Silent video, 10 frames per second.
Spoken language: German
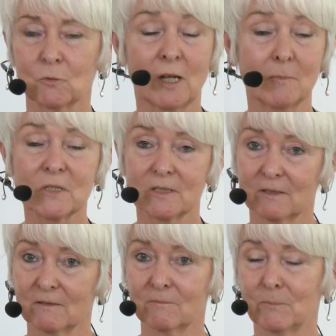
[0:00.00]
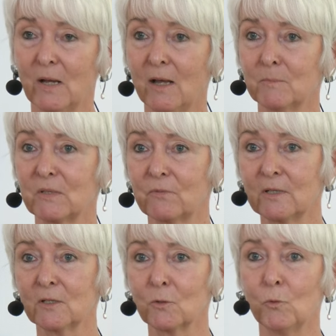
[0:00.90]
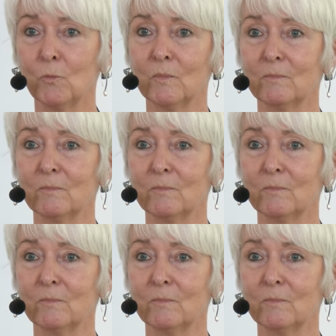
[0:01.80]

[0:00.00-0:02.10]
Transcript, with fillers: und da haben sich dann ein paar haben die Finger gehoben,